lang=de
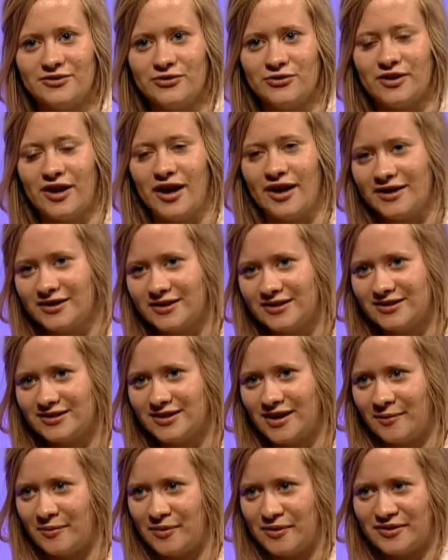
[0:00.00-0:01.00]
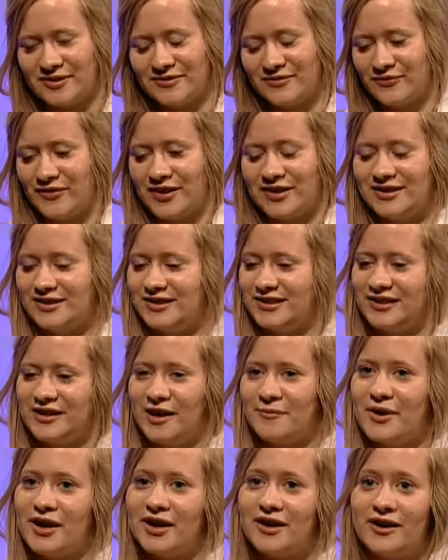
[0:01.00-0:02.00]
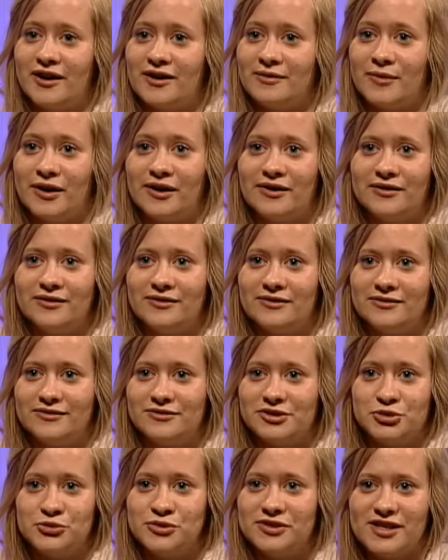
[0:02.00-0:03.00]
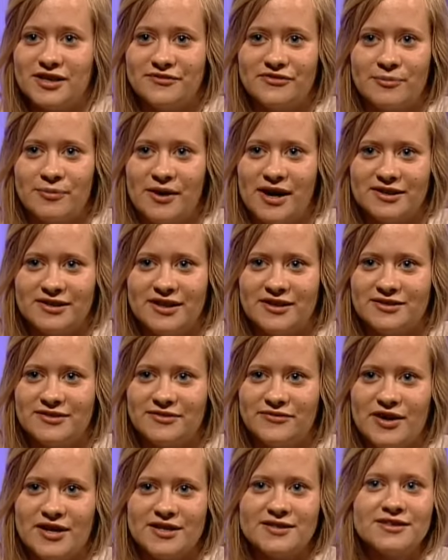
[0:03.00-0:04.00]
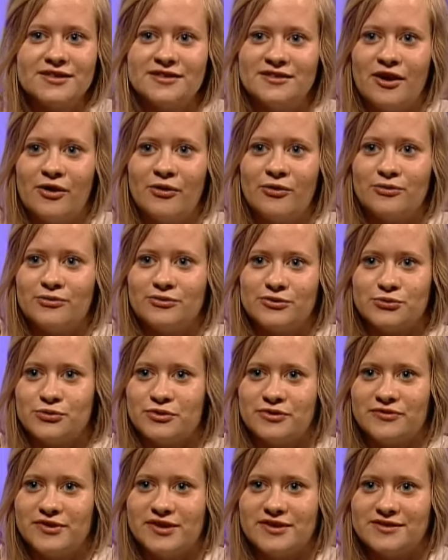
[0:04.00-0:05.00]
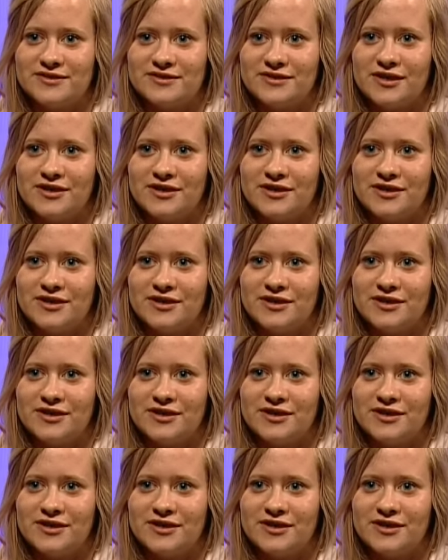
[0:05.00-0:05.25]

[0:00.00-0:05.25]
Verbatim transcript: Und eigentlich aber, wenn ich in Amerika meine Schulzeit verbracht hätte, wäre das genau so gewesen.